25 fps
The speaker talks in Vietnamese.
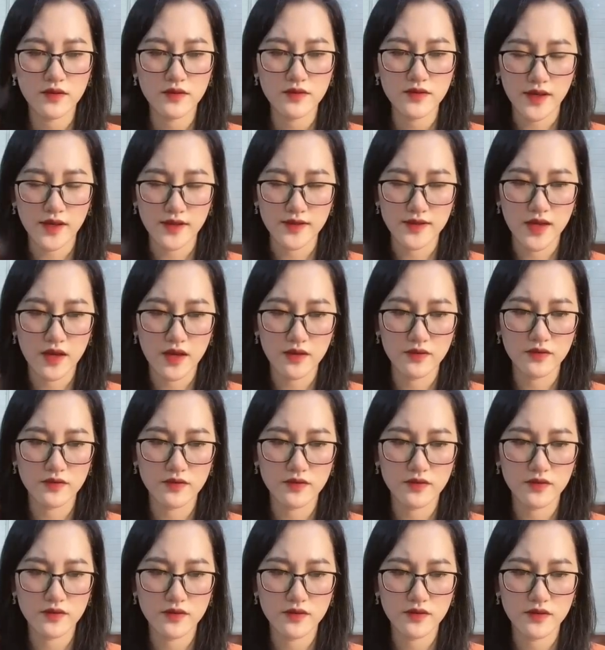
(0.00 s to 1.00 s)
Thành giao
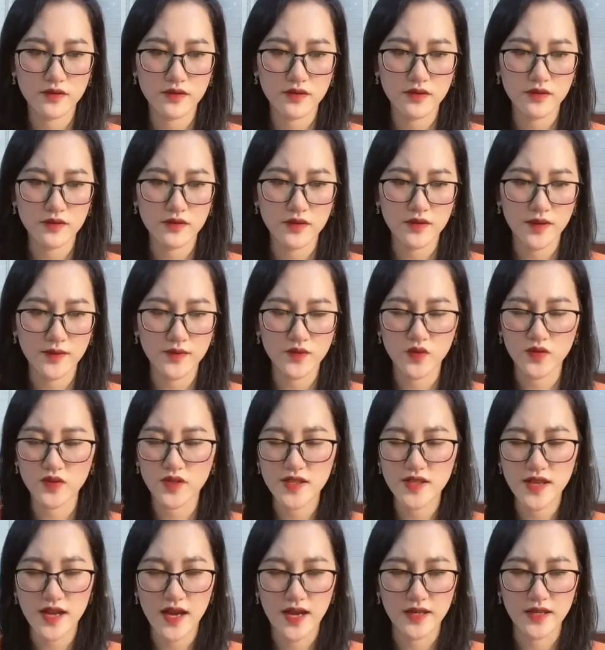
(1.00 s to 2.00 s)
Em xuống
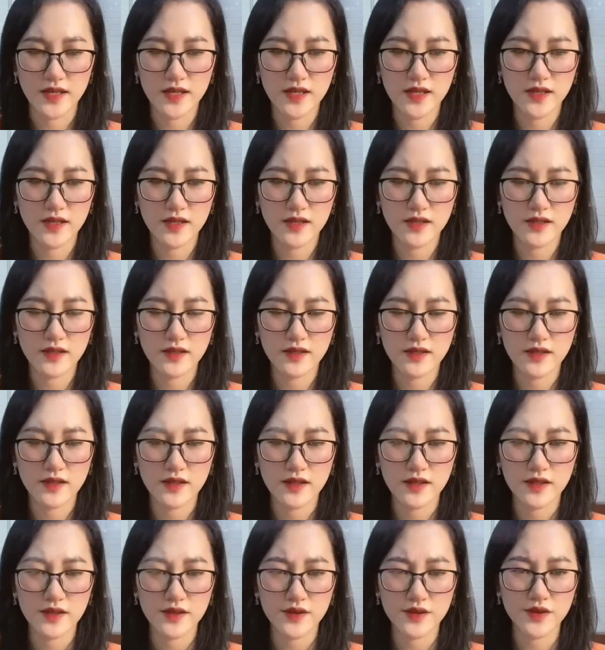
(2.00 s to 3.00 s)
dưới nhà đi
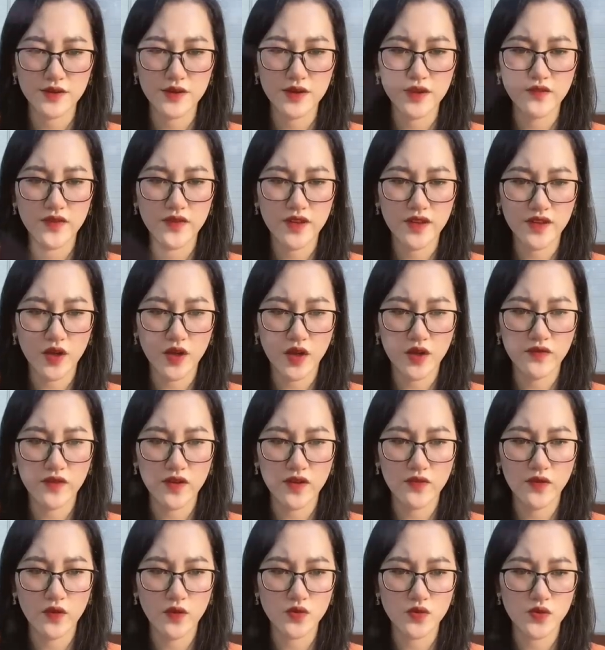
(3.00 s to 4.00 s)
Tường ngưng viên nói
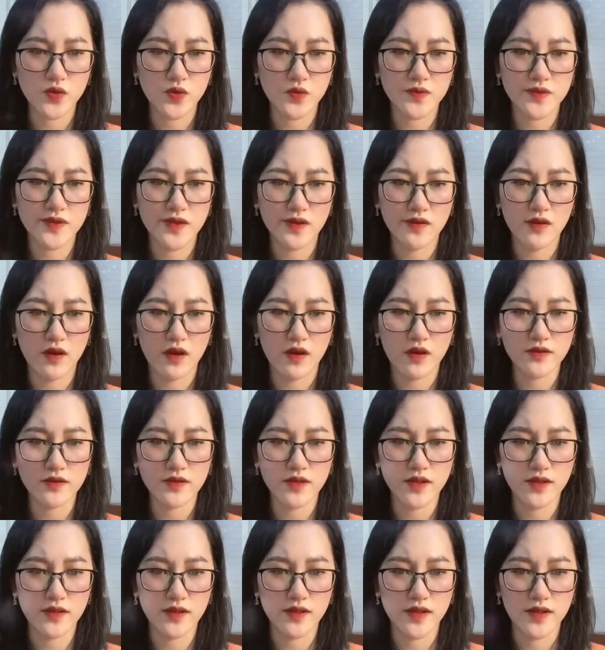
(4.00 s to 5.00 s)
với Phù Dung sau đó
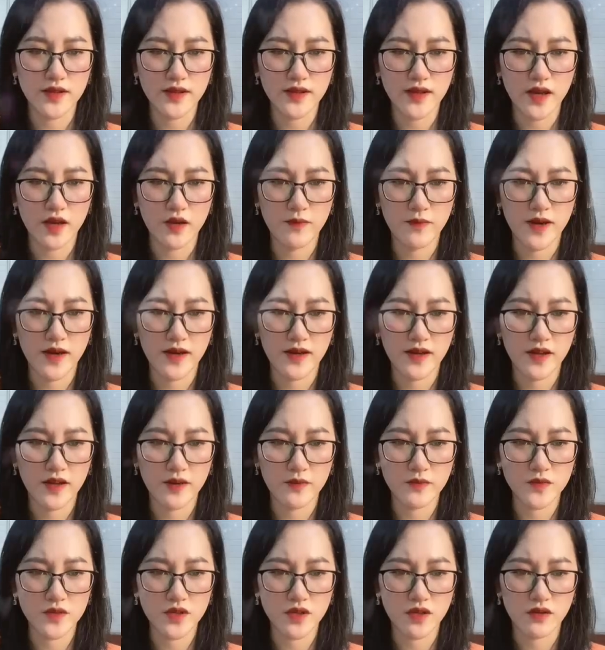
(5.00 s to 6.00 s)
tiến đến kéo bà
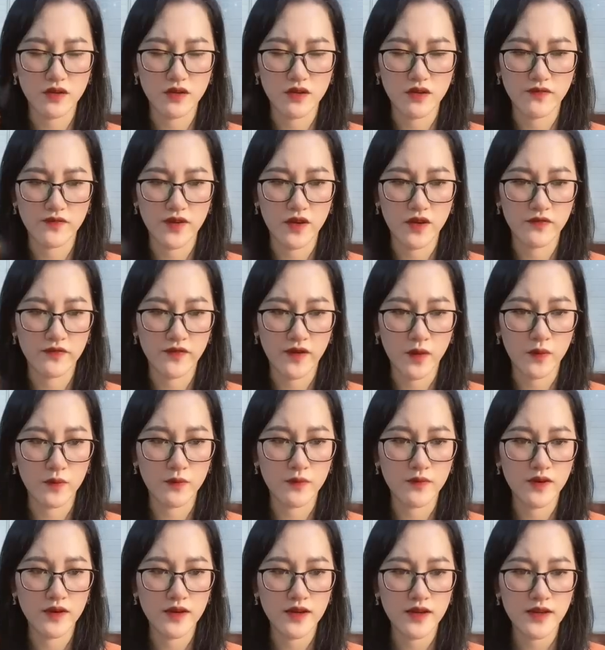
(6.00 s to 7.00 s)
Nghiêm trở ngược vào phòng.
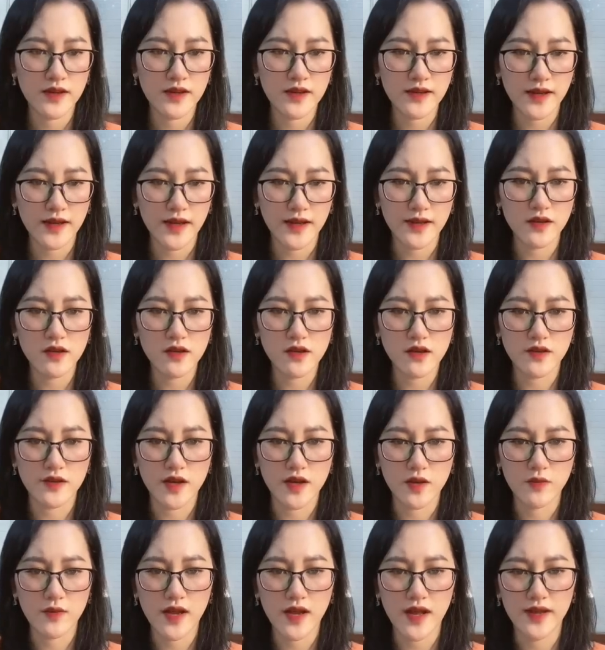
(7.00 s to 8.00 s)
Cánh cửa
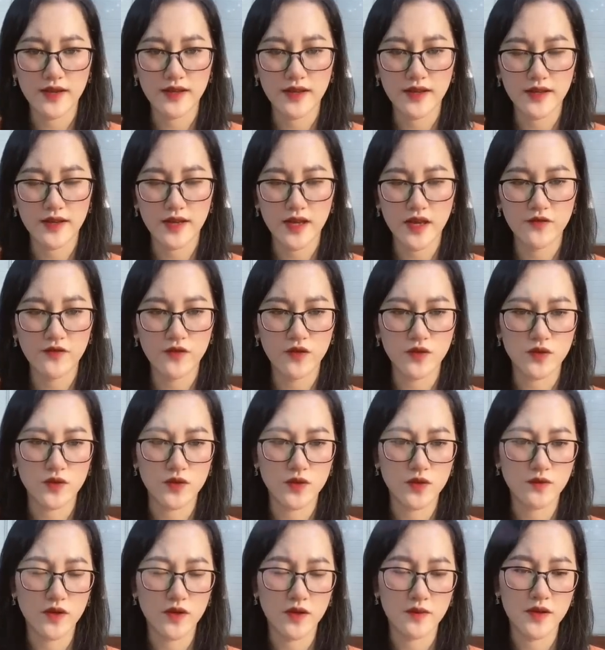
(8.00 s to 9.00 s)
đóng lại ngăn cách Phù
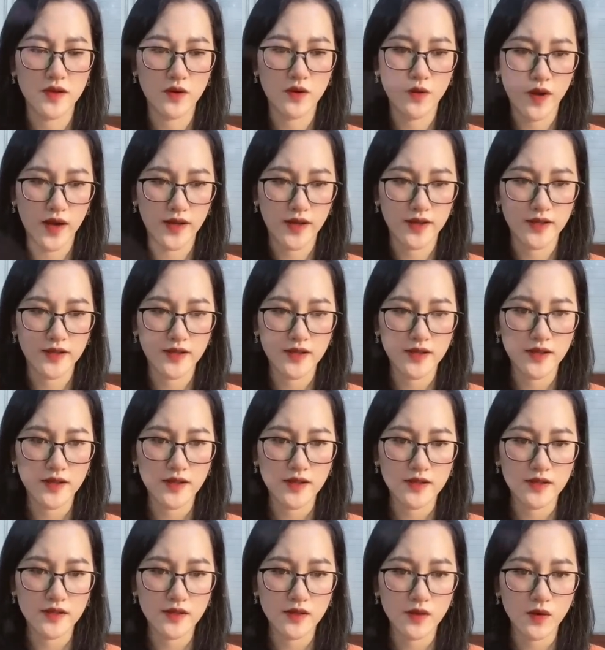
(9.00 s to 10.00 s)
Dung ở bên ngoài,
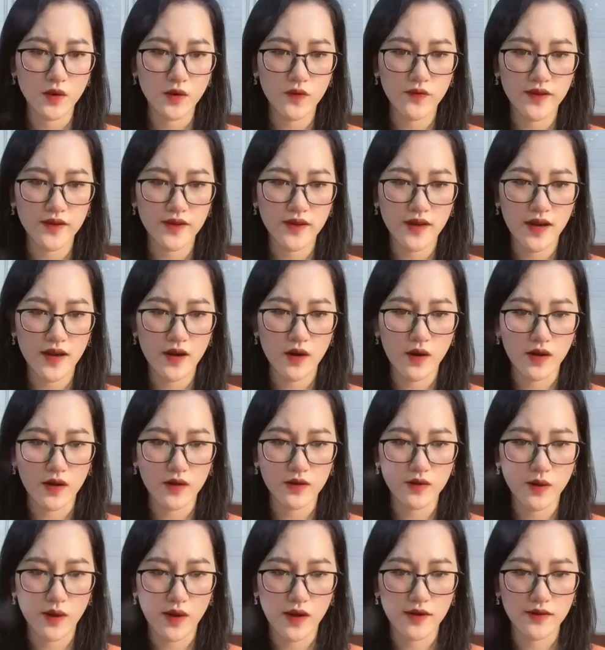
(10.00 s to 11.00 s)
nhưng cô vẫn nghe
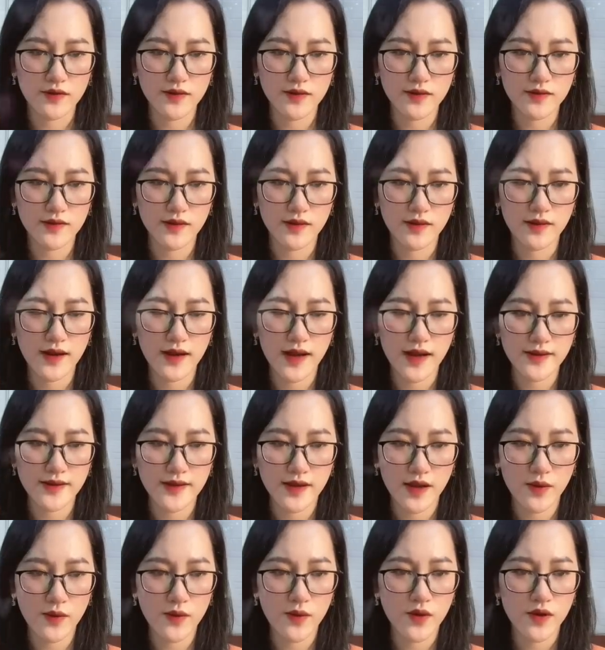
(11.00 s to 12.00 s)
loáng thoáng những tiếng cãi
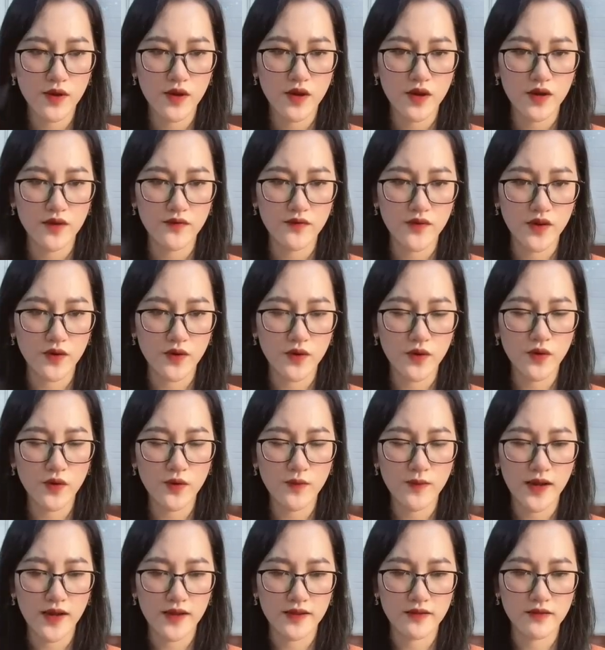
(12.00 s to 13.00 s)
nhau vì cô
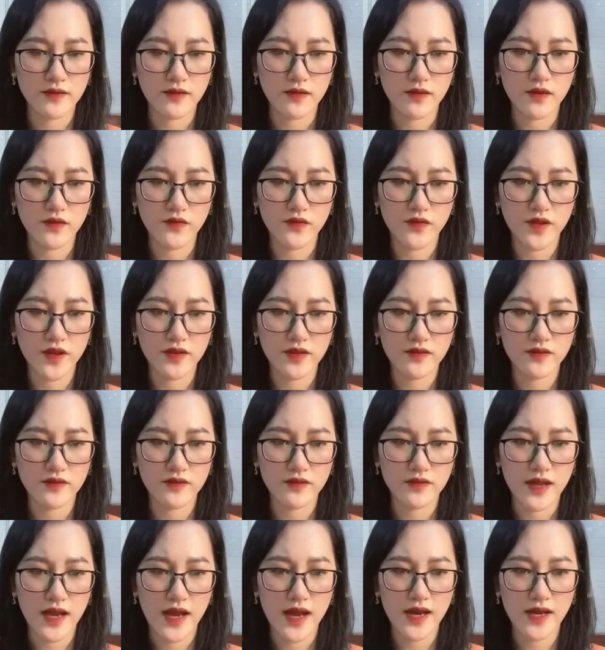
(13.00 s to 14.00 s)
mà Tường ngưng viên
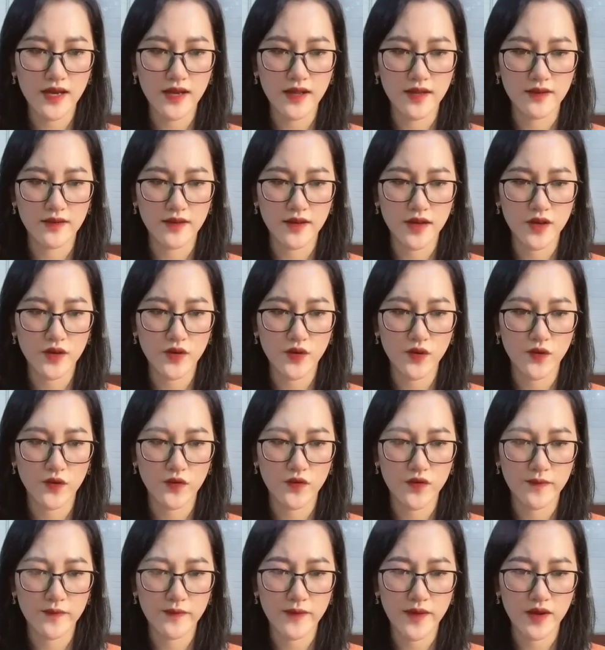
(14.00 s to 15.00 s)
đã hai lần gây gổ
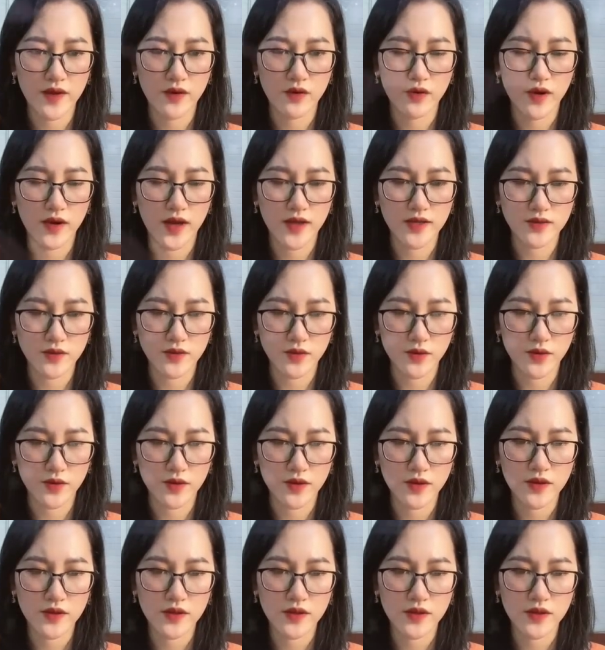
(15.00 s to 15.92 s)
với mẹ của anh rồi.